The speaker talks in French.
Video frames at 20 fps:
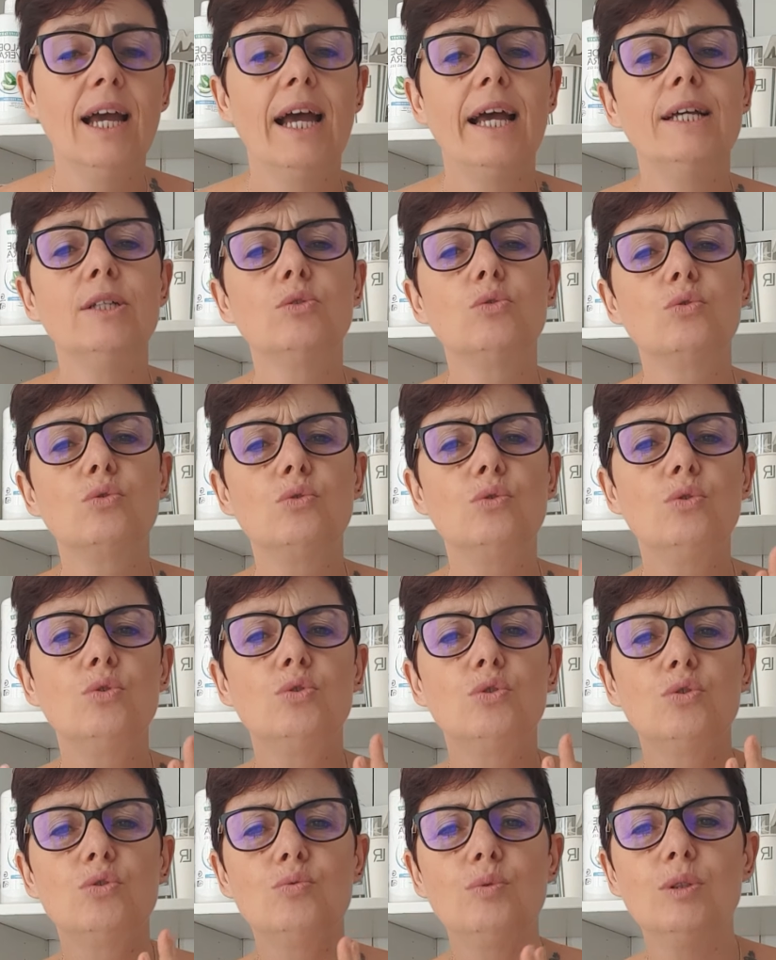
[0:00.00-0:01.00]
Est-ce que
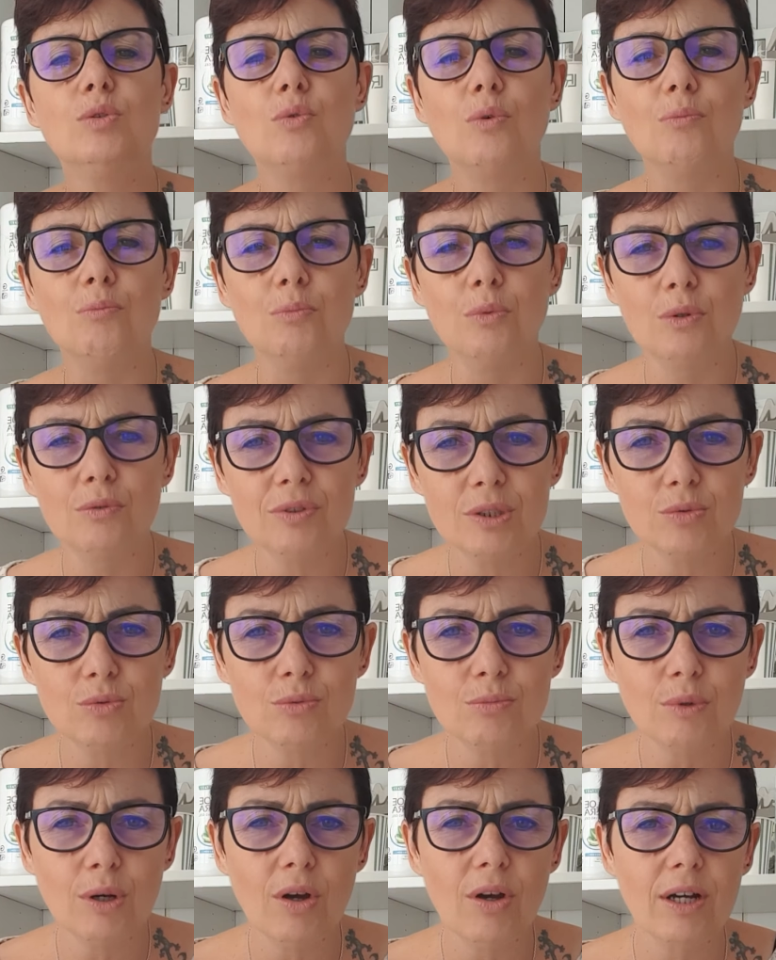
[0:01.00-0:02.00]
je suis de mauvaise
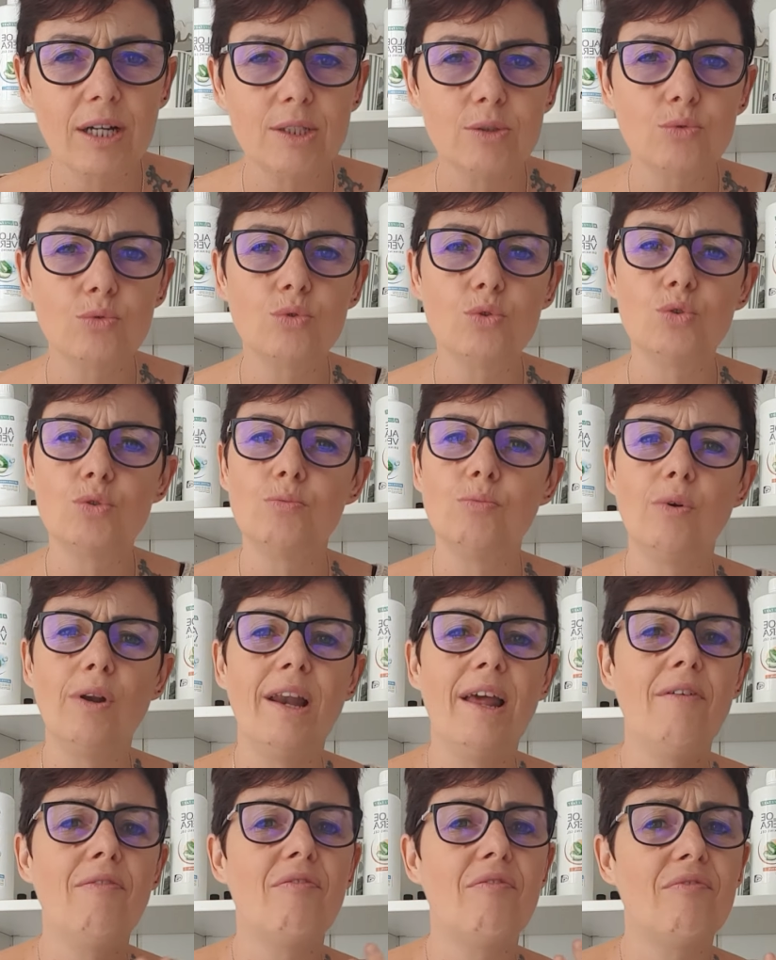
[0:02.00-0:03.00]
humeur Est-ce que je me
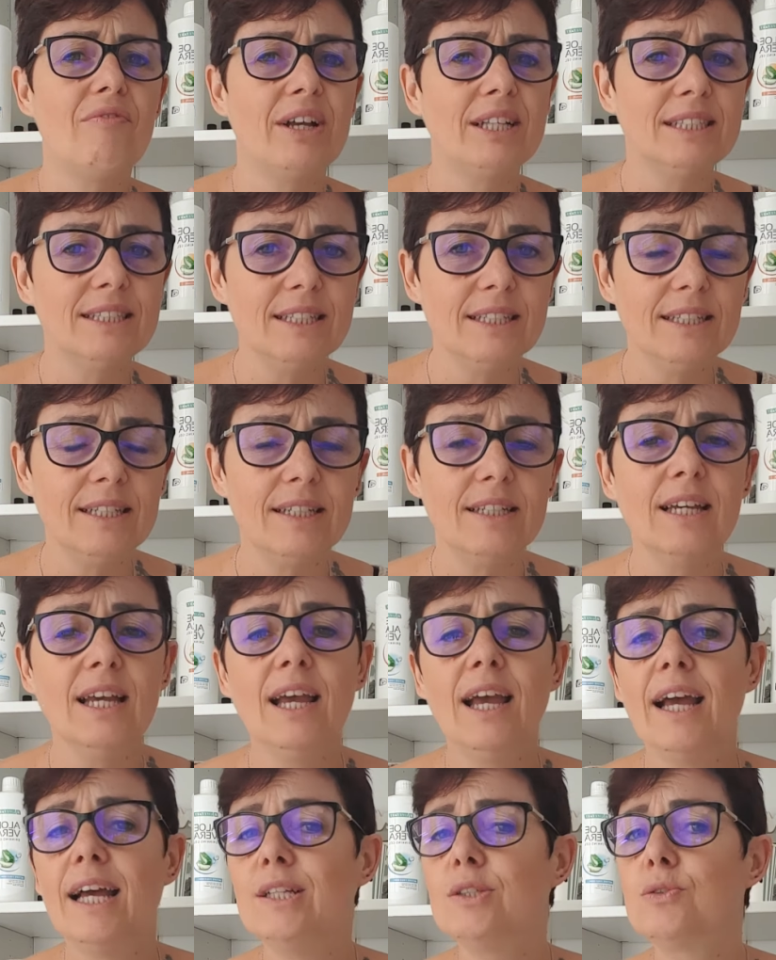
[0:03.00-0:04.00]
lève fatiguée
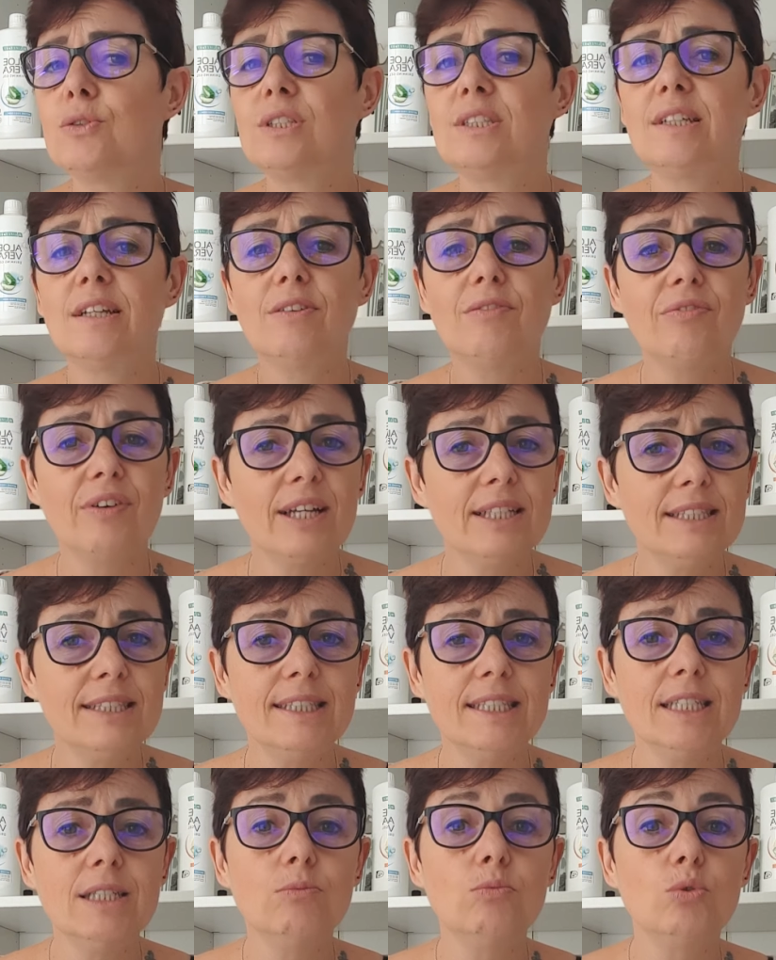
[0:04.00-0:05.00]
Est-ce que cette
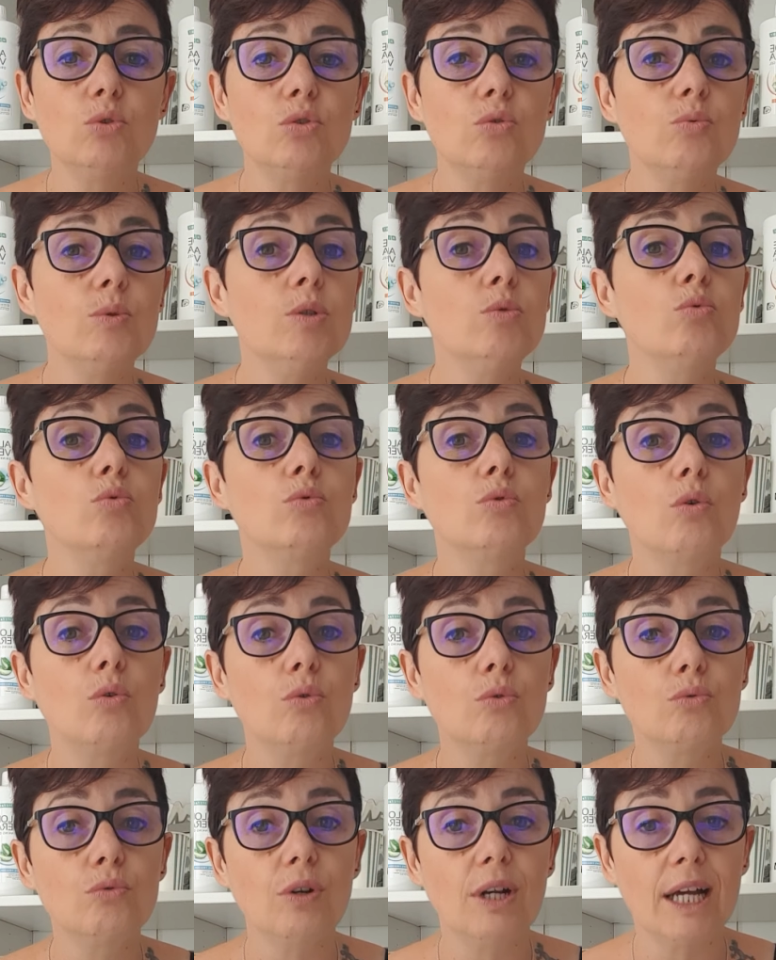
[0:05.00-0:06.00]
fatigue me suit tout au
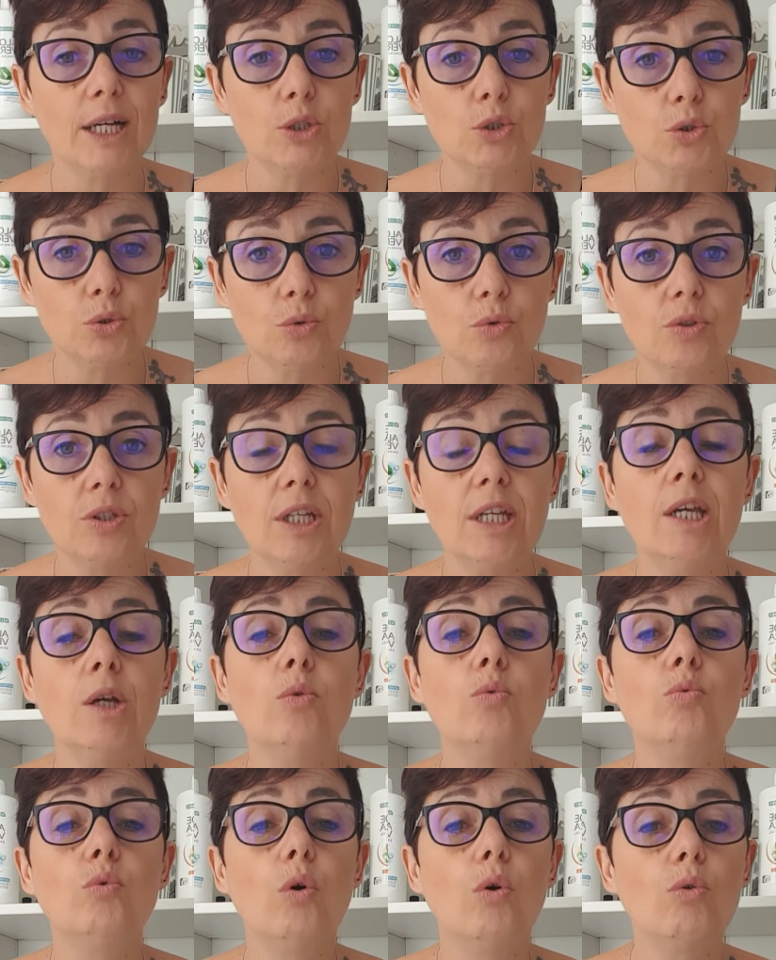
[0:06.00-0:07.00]
long de la journée
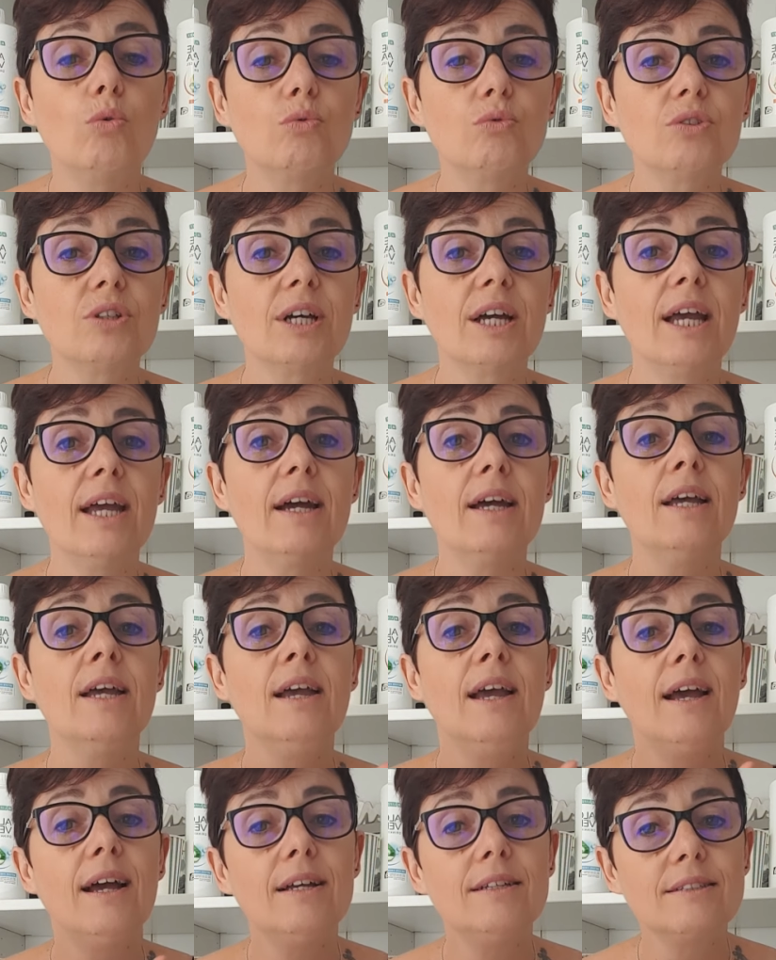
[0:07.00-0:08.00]
ou au contraire,
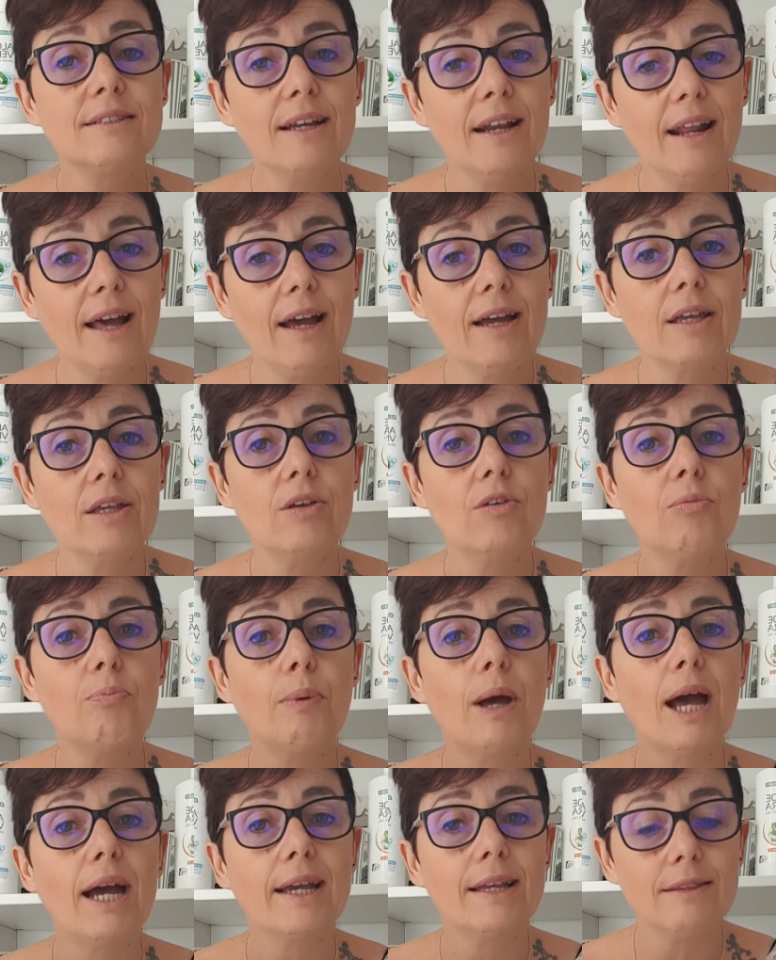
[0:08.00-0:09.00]
est-ce qu'elle arrive
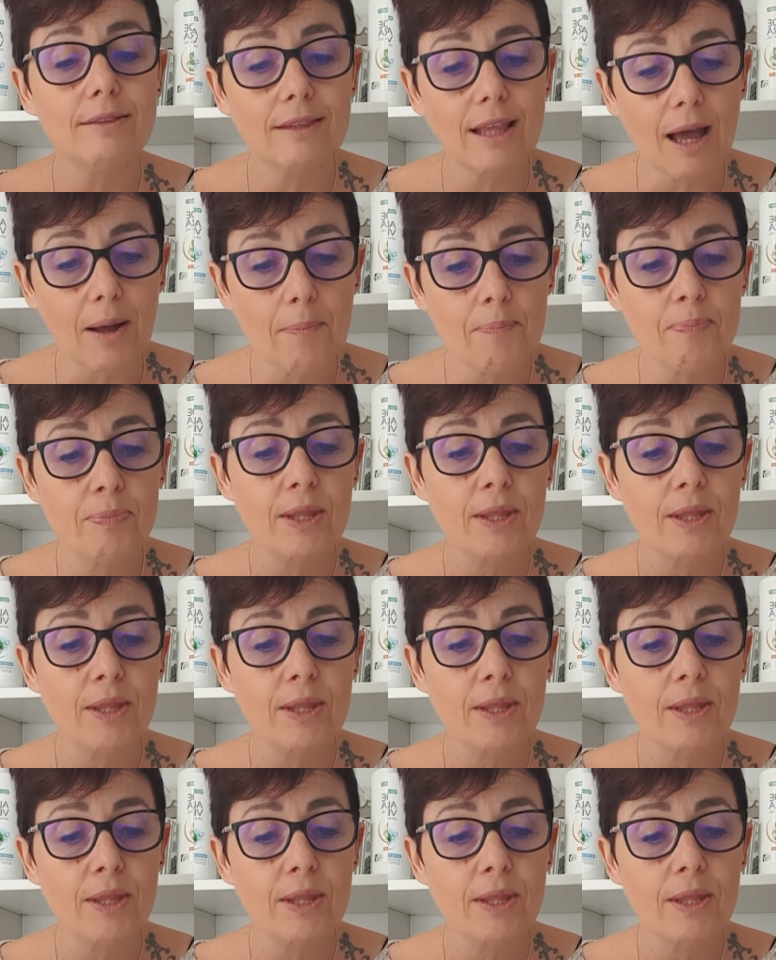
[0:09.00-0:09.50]
par étapes,